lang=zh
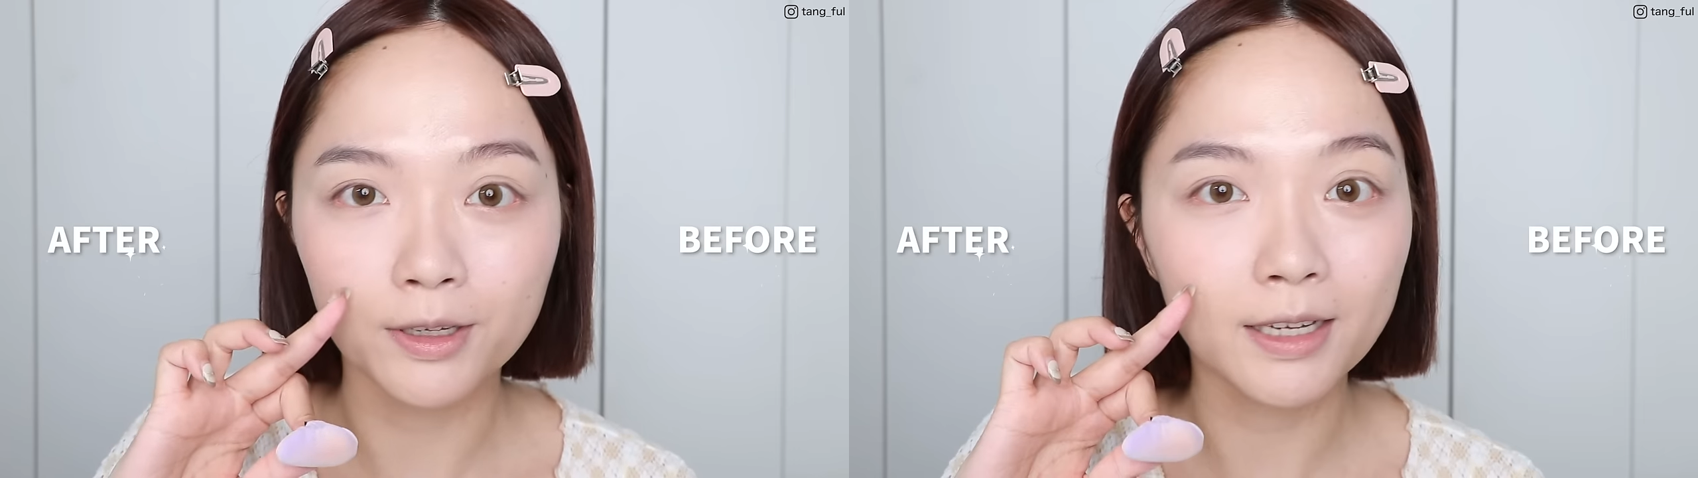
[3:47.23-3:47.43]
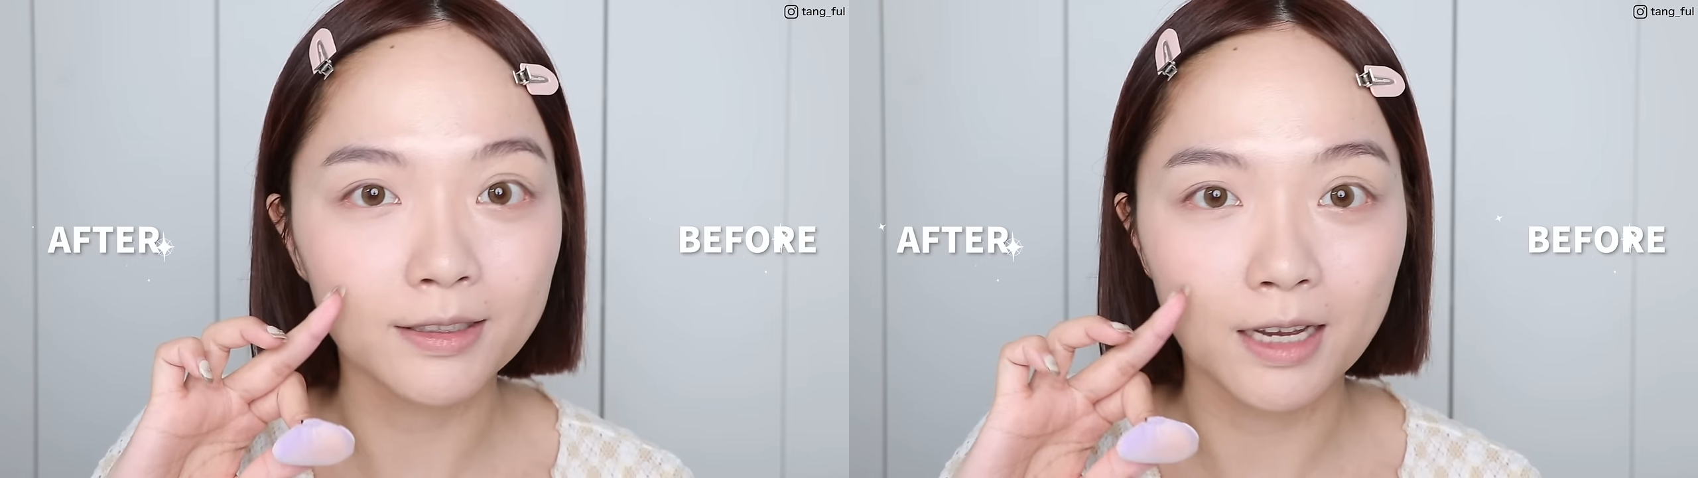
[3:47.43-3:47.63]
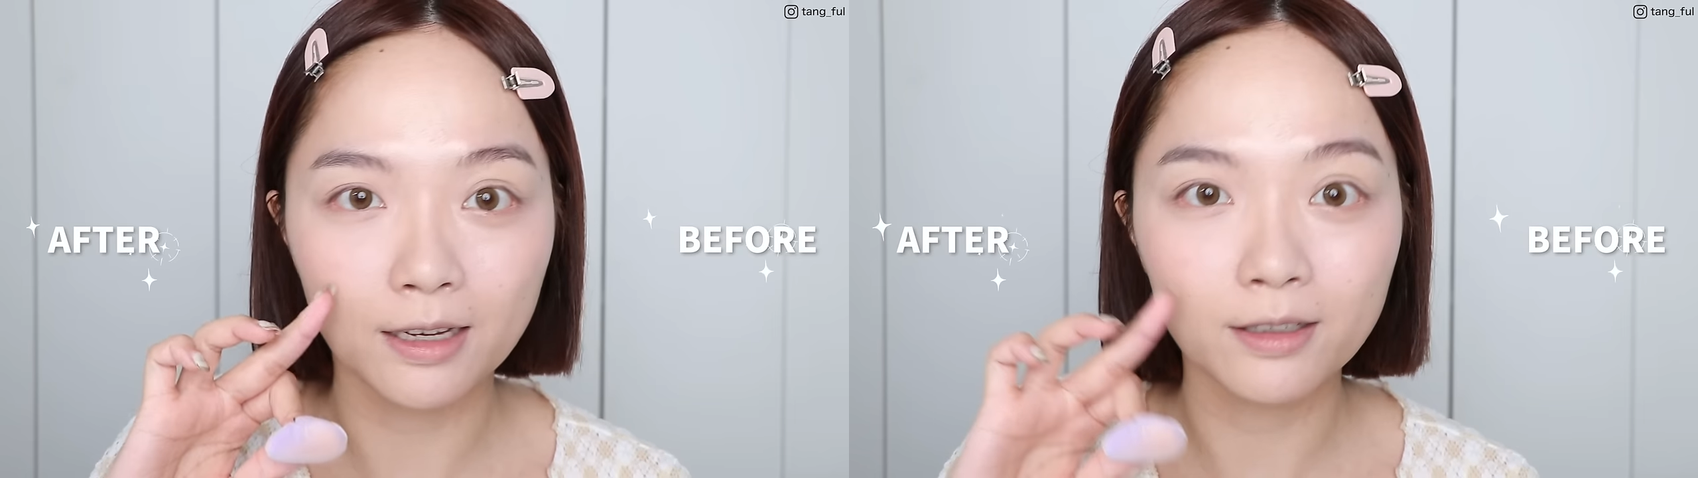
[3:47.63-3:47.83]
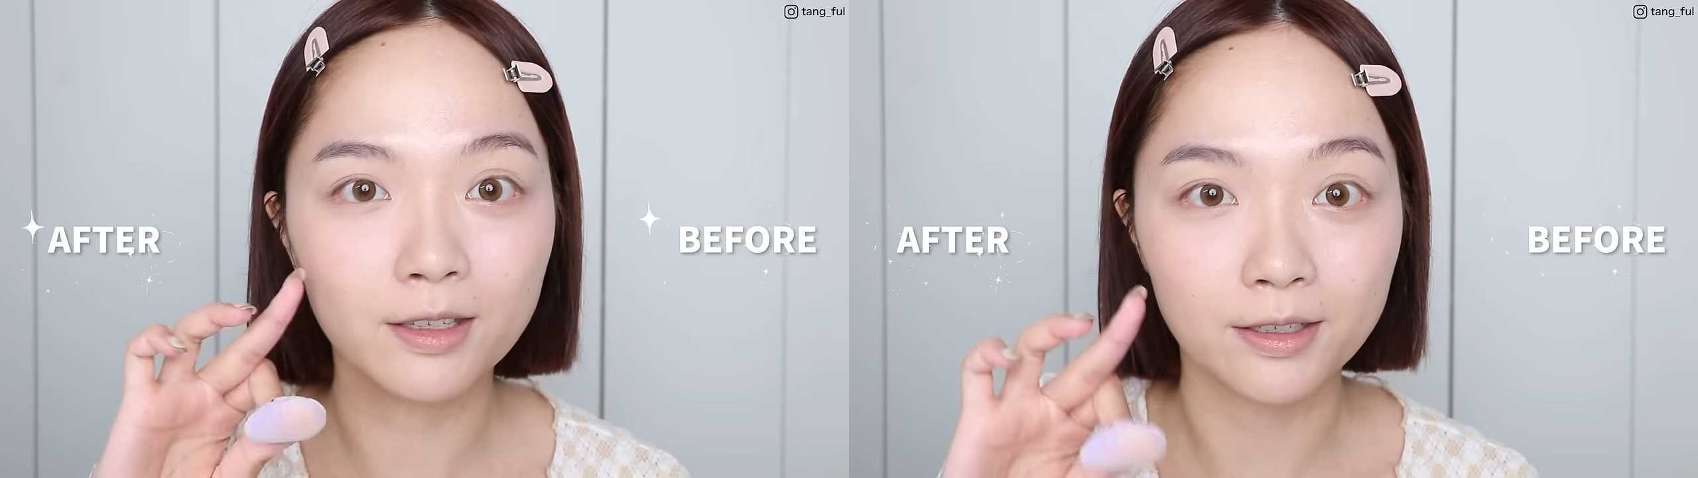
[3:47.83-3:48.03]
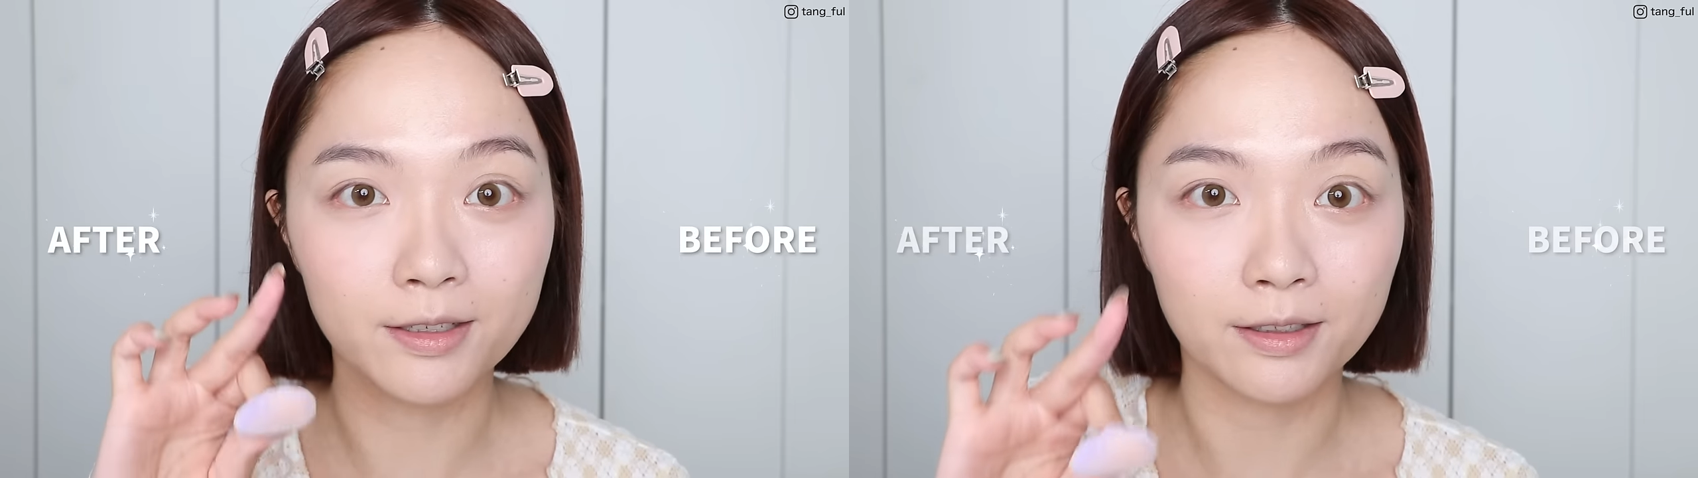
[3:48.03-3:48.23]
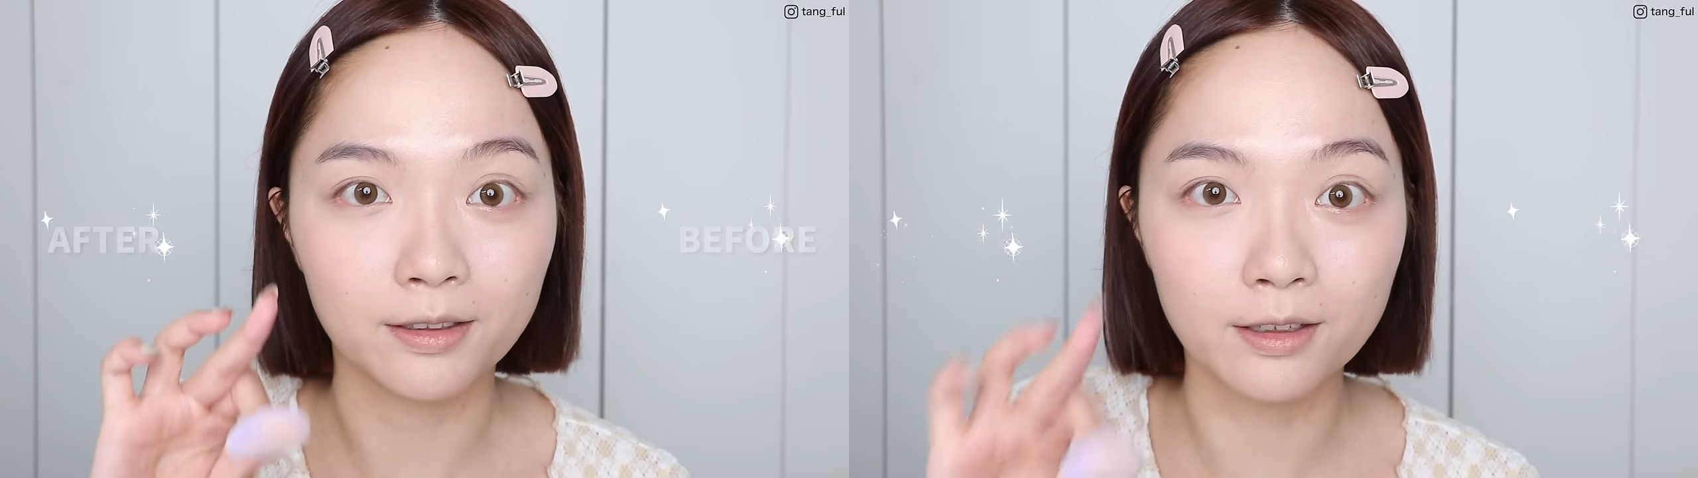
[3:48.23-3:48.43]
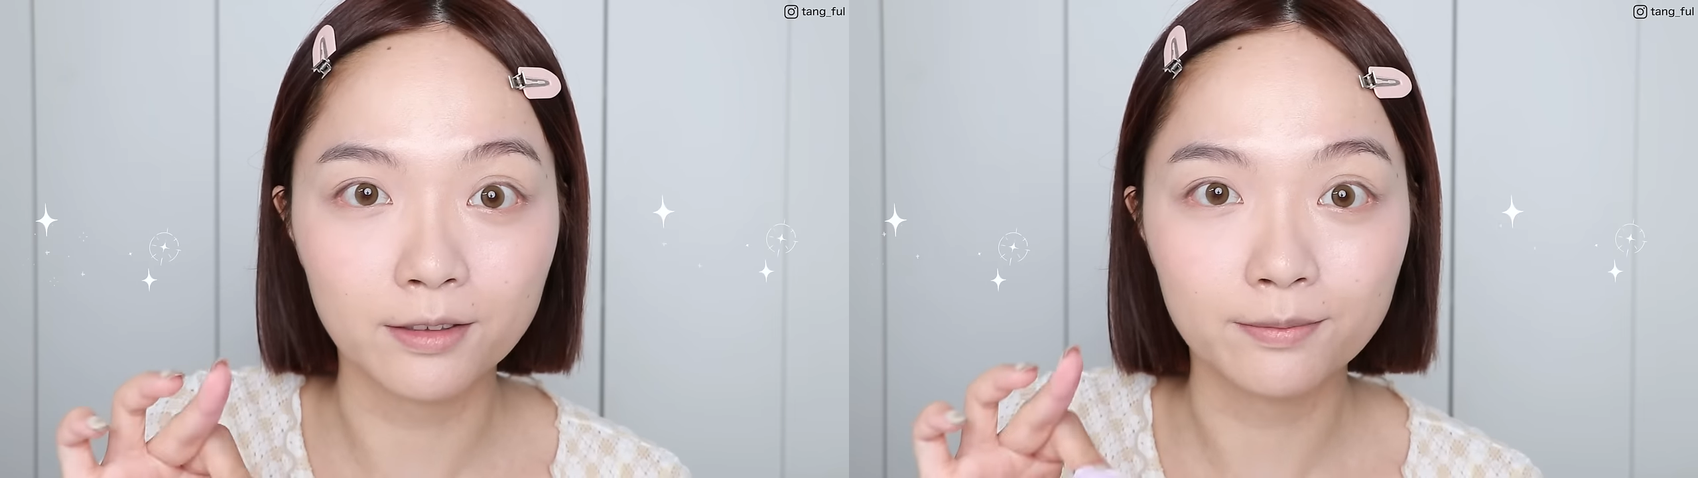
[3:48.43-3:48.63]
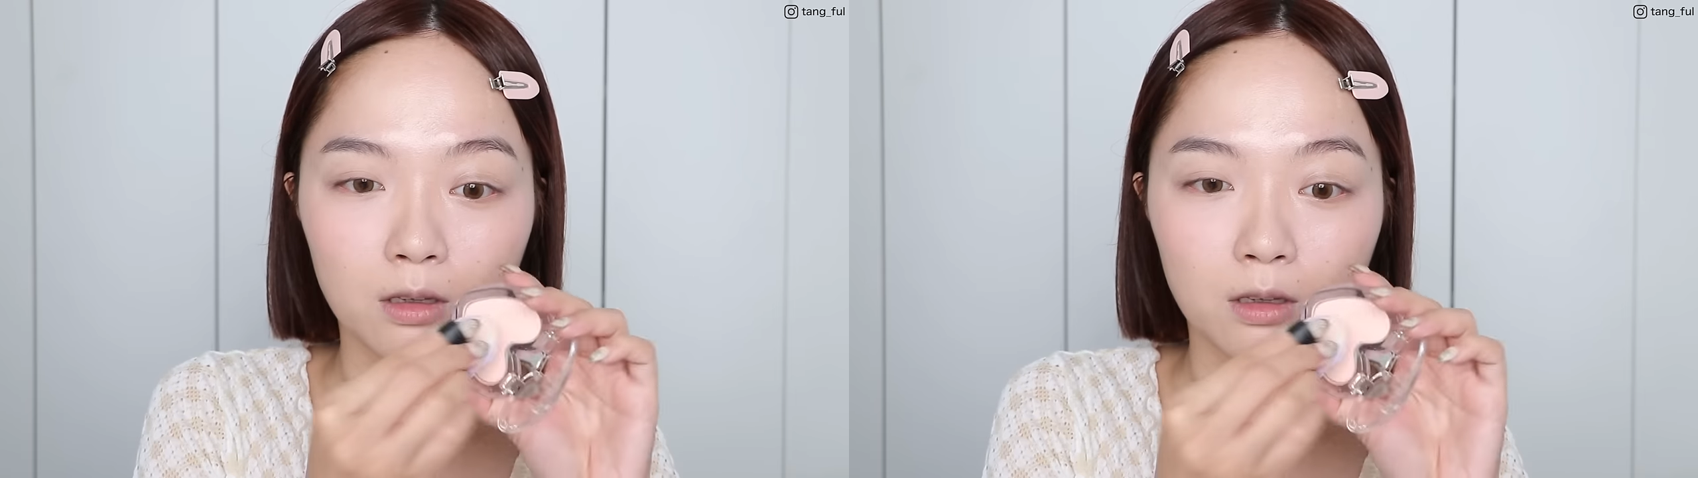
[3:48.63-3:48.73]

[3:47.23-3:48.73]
看起来更隐形了。